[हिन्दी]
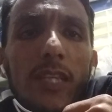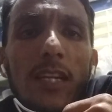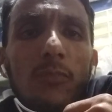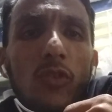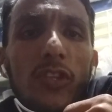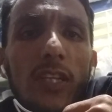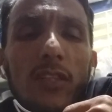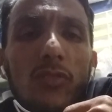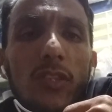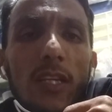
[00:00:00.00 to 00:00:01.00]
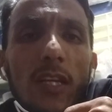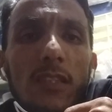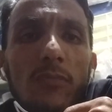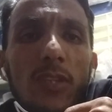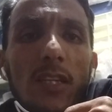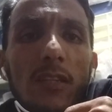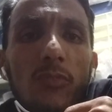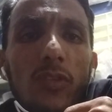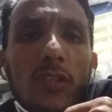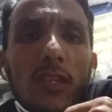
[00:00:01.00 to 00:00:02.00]
चैनल मोनिटाइज हो जाएगा जब चैनल
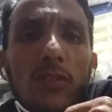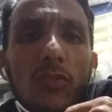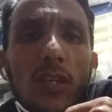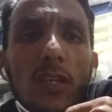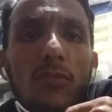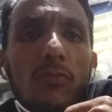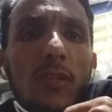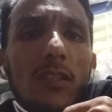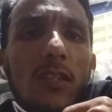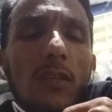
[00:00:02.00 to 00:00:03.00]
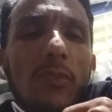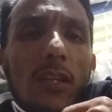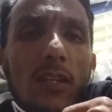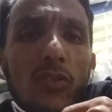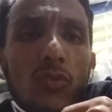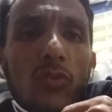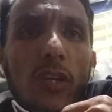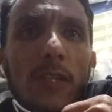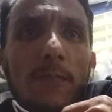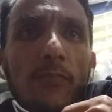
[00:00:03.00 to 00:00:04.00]
मोनिटाइज हो गया तो मकसद आपकी अर्निंग शुरू
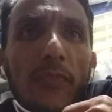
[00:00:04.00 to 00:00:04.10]
हो गई